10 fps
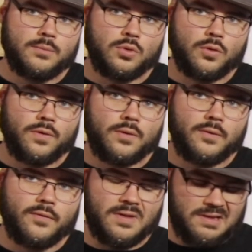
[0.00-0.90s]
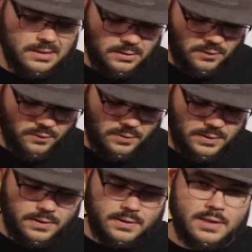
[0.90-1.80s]
plus Versand
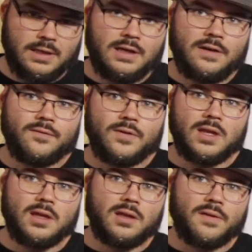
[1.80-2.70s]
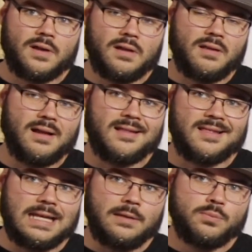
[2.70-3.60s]
natürlich. Wenn ihr das Ganze
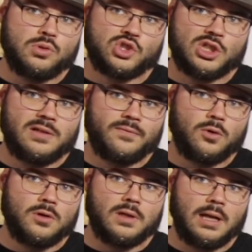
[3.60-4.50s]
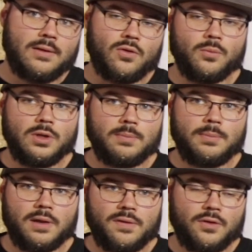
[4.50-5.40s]
als Set bestellen wollt, also mit
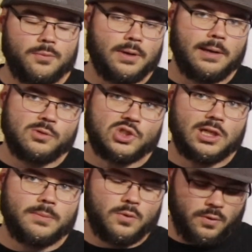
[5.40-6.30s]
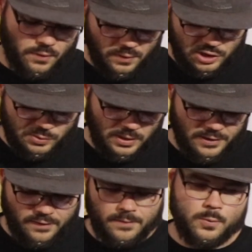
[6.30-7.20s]
passenden Bremsscheiben, kostet der
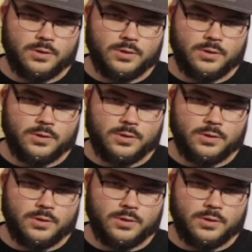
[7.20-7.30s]
Spaß 274,90.